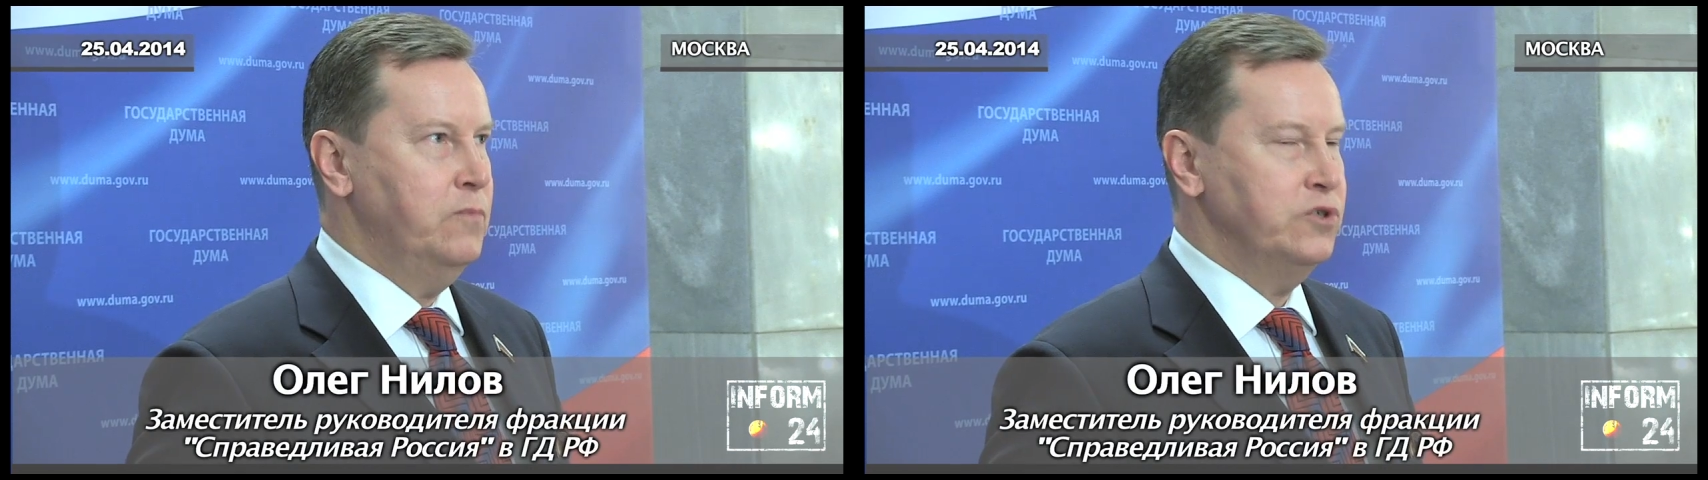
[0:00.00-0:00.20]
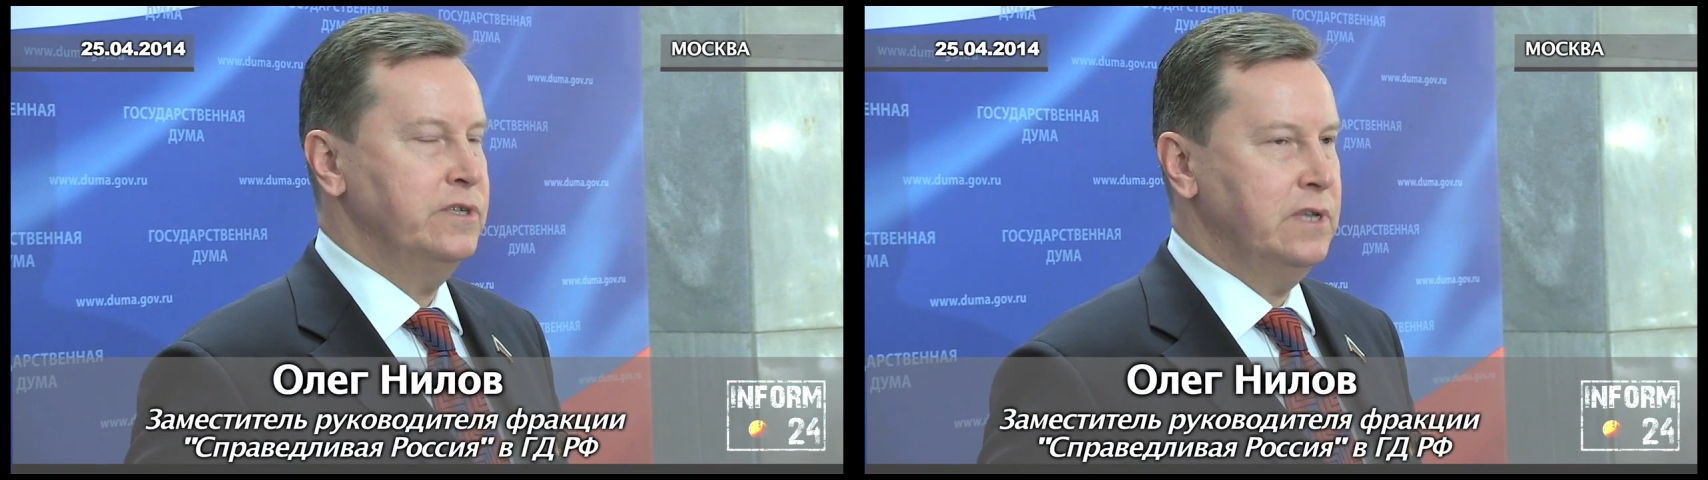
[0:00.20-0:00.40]

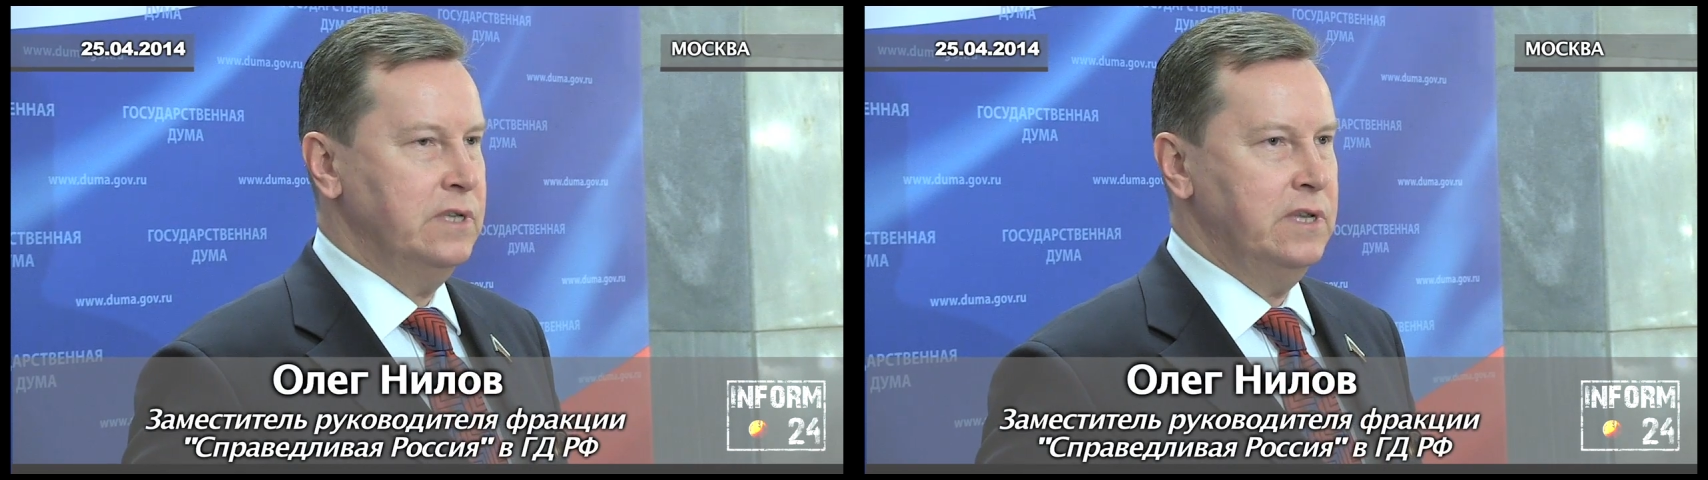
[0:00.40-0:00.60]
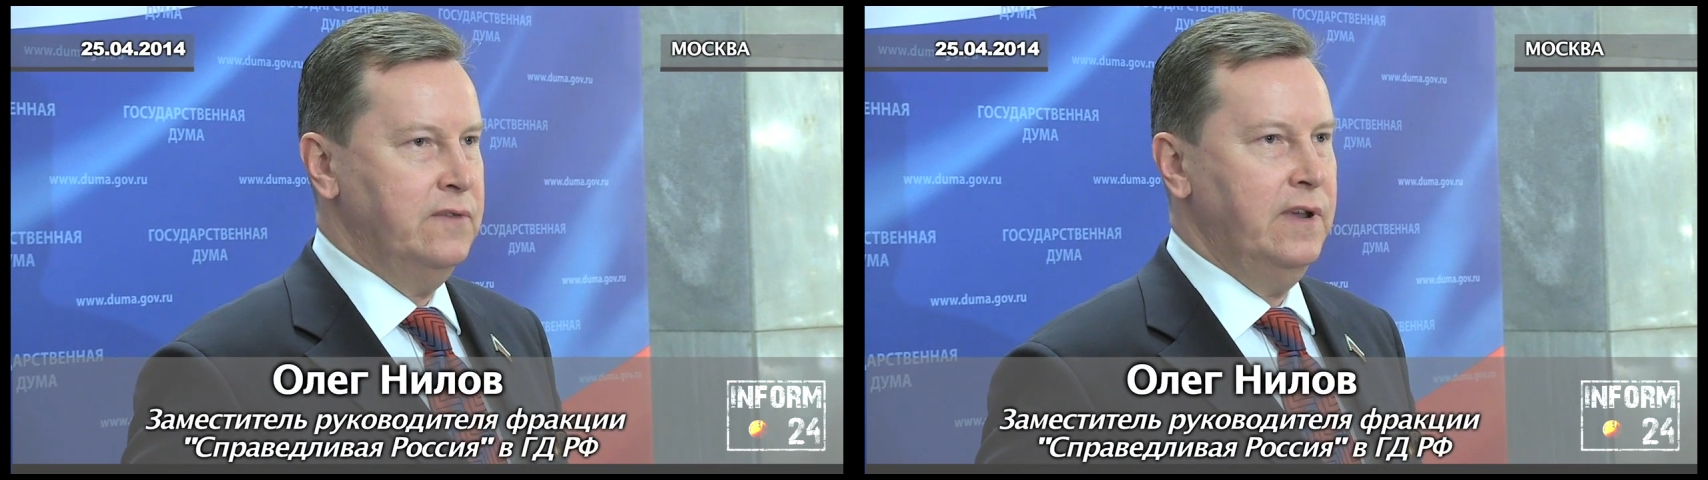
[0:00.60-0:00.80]
можно
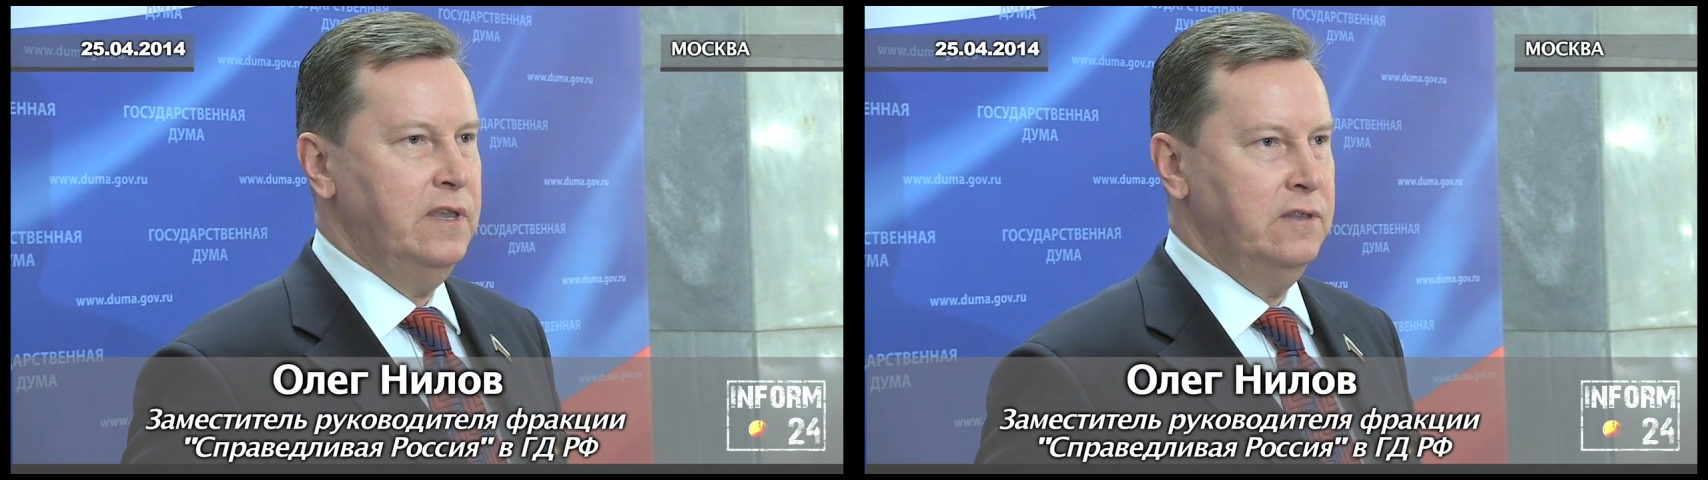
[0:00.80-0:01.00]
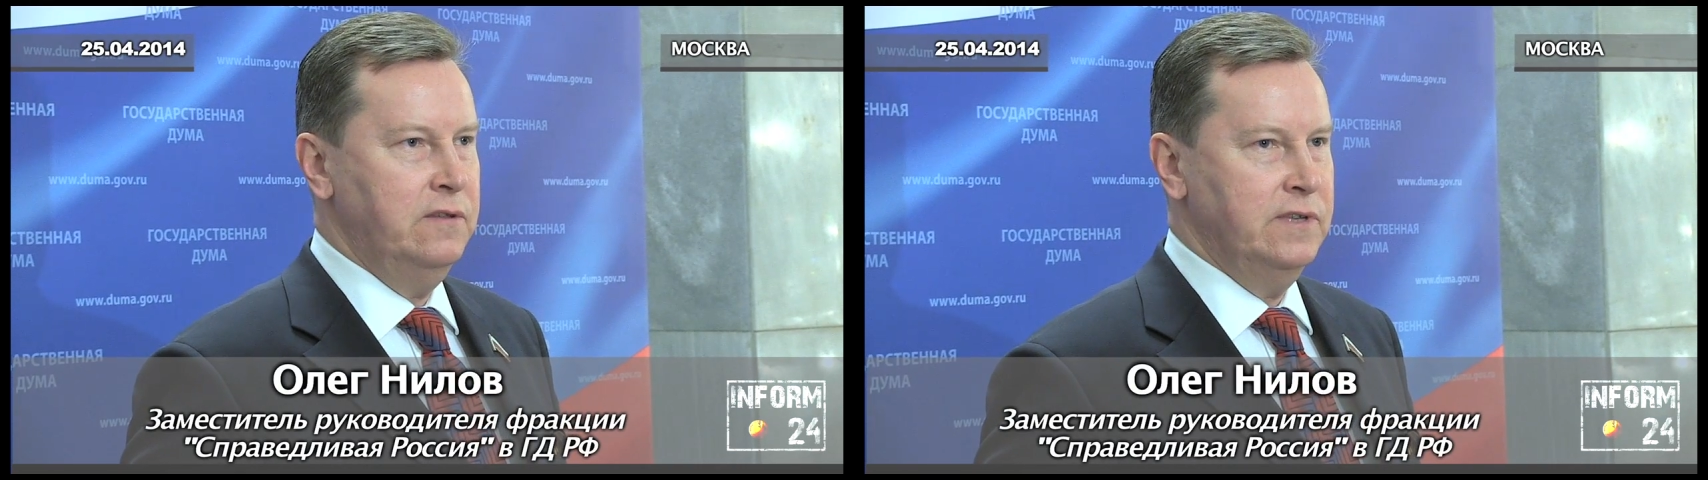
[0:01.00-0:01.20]
сказать,
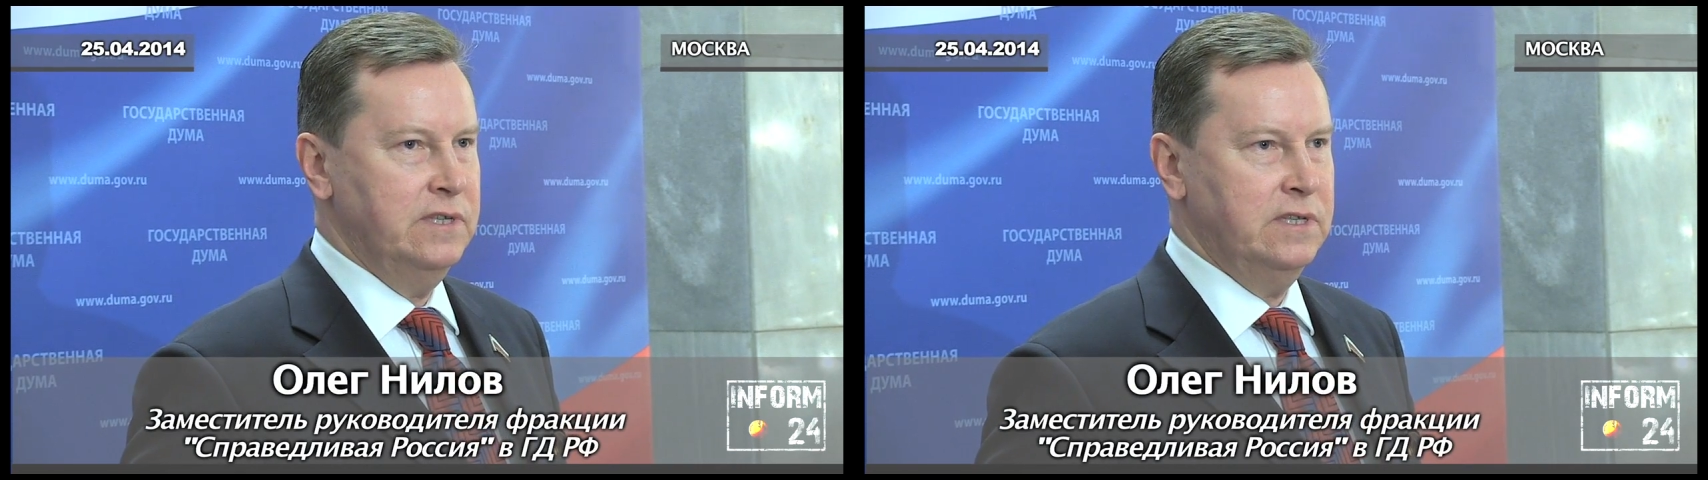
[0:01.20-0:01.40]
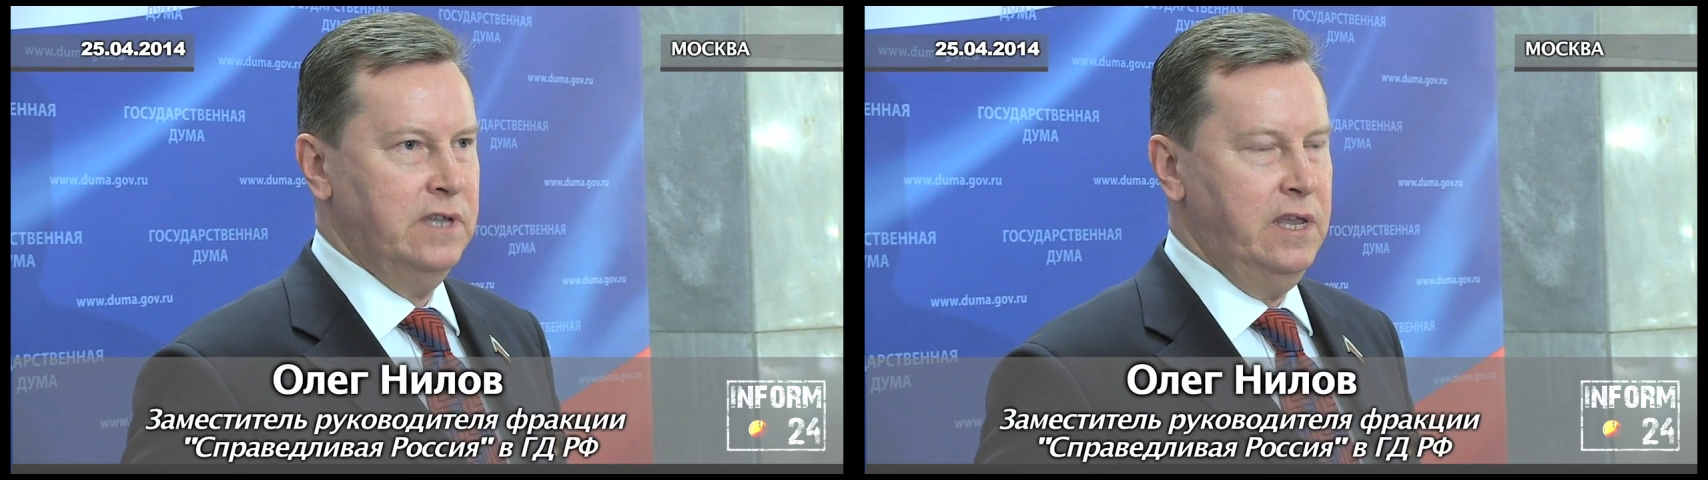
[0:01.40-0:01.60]
военного
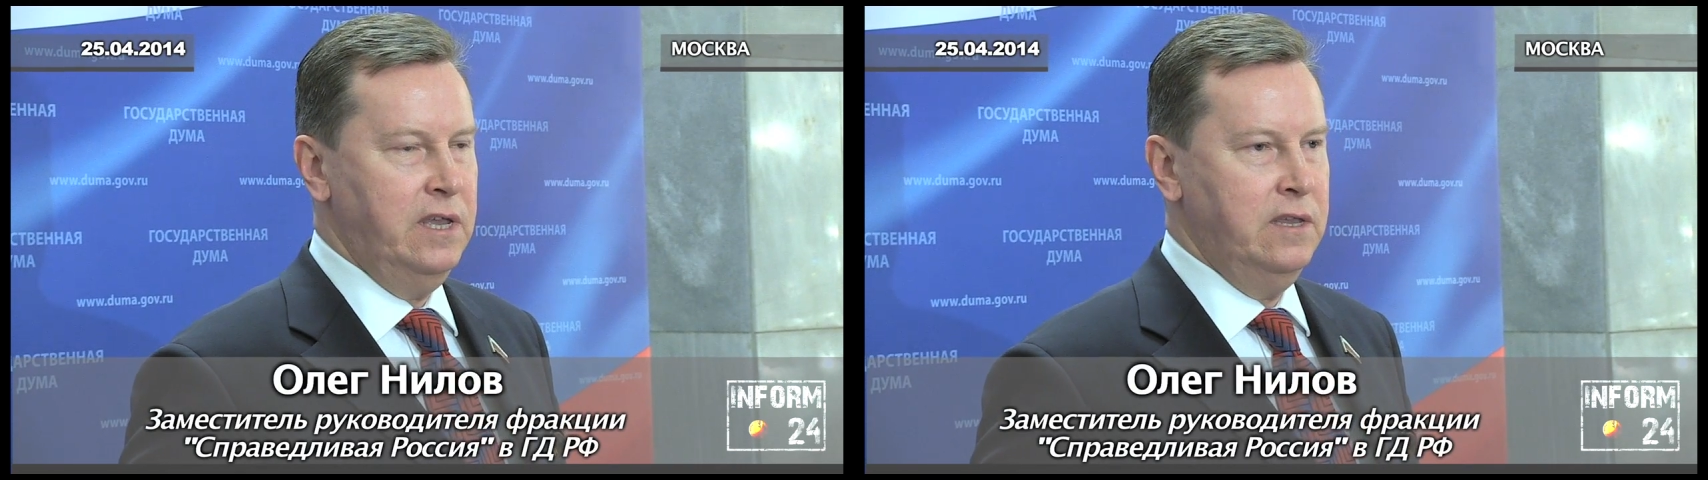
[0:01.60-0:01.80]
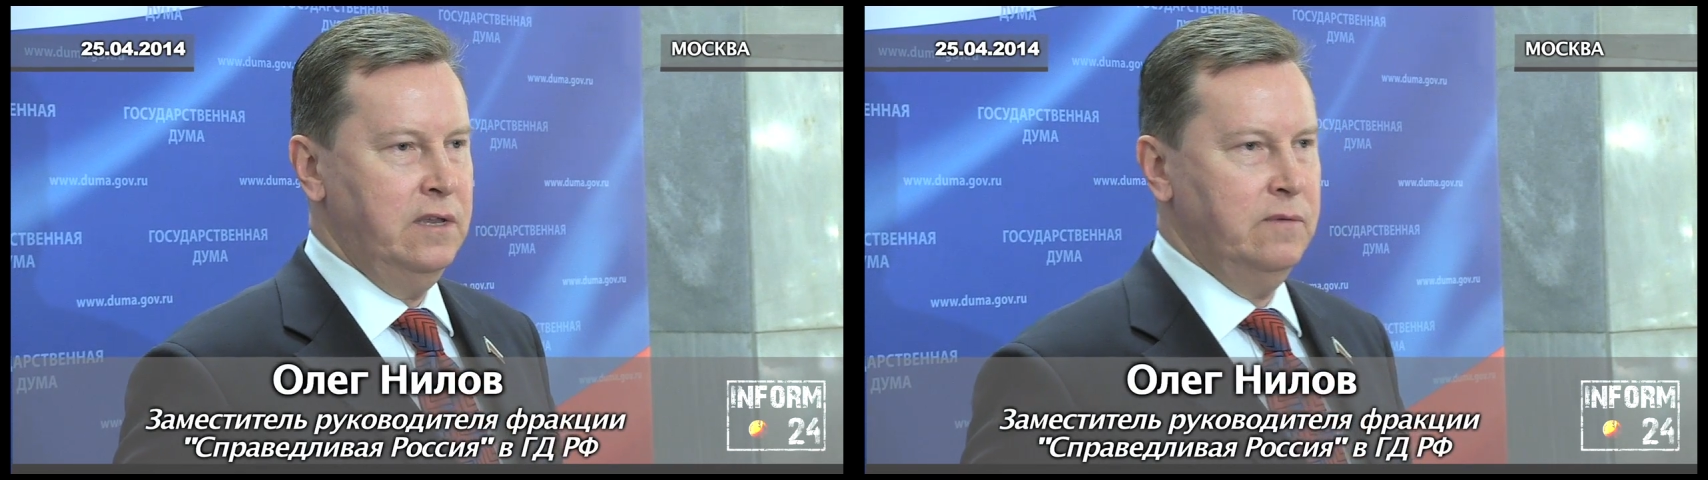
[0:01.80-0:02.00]

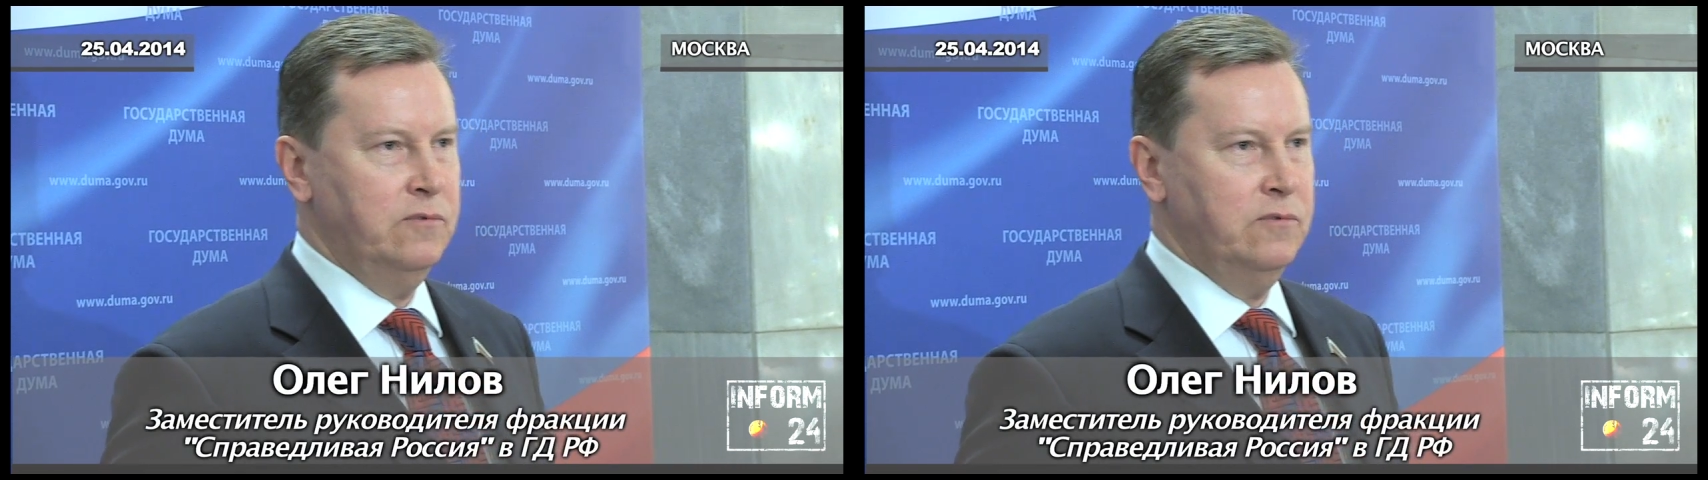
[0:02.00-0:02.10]
состояния,